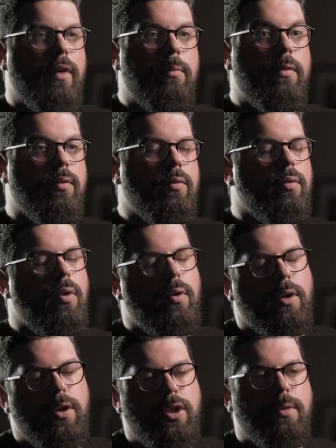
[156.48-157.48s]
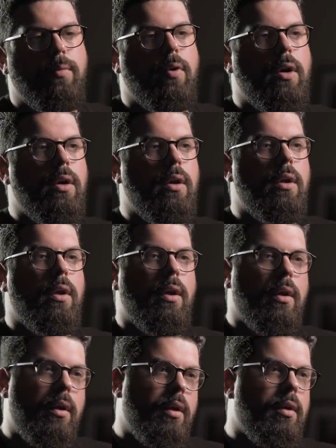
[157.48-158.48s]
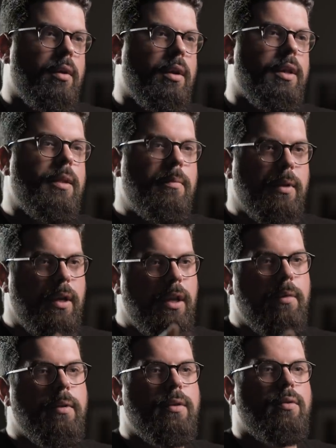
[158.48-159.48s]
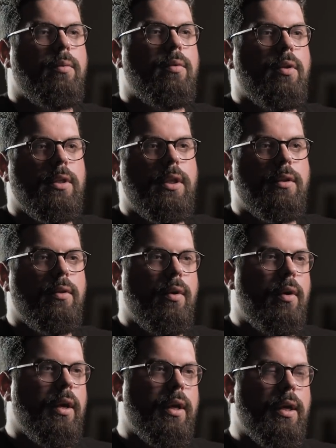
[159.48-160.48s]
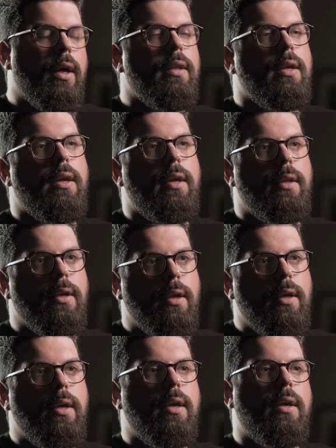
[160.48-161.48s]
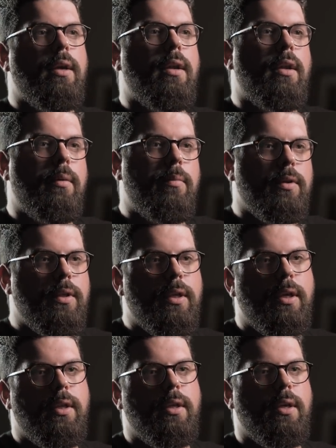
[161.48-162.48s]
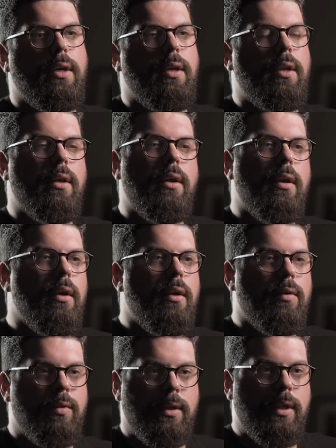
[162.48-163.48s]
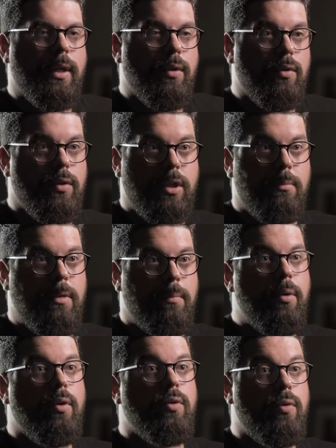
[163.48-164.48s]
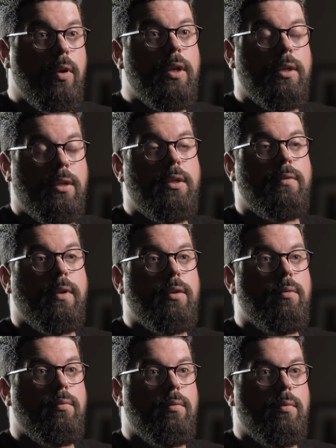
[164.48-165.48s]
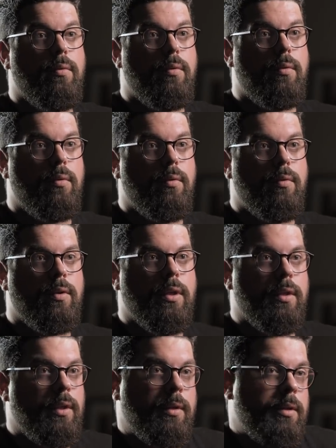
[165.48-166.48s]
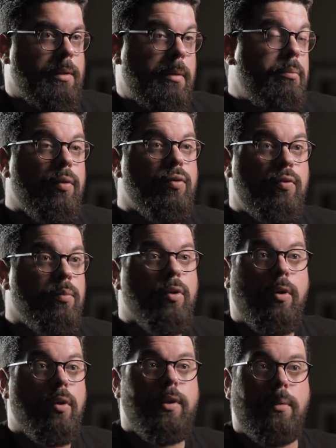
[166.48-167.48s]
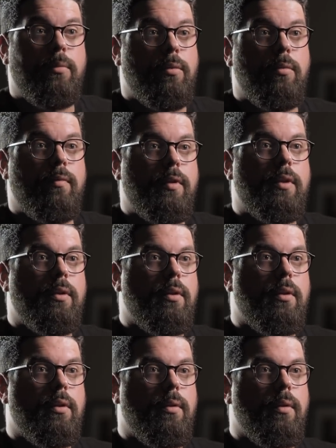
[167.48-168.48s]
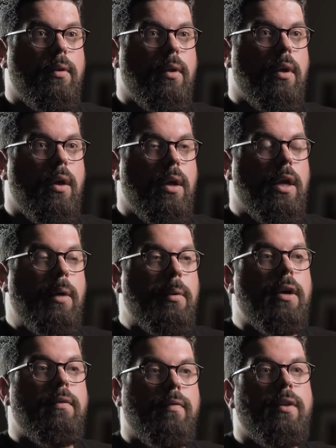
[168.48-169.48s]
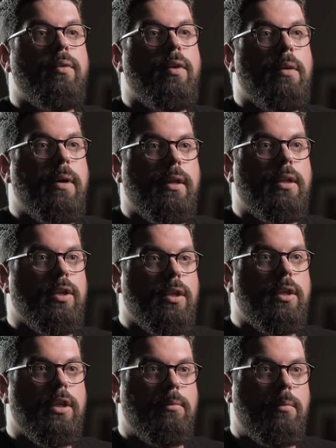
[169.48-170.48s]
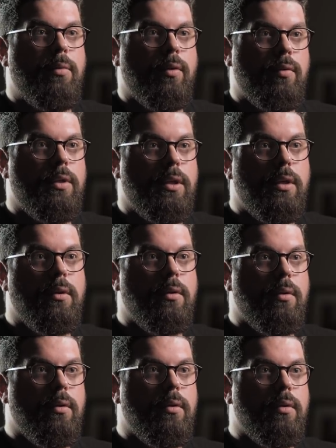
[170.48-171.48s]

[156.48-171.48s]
faire mes photos, rentrer chez moi, les dépiler, les mettre sur mon ordinateur, les regarder, les trier, les post-traiter. Ça, c'est quelque chose qui m'apporte de la satisfaction. Donc c'est ça m'apporte du bonheur, simplement, fait. Et après, le fait de les partager, ça m'apporte aussi... Euh,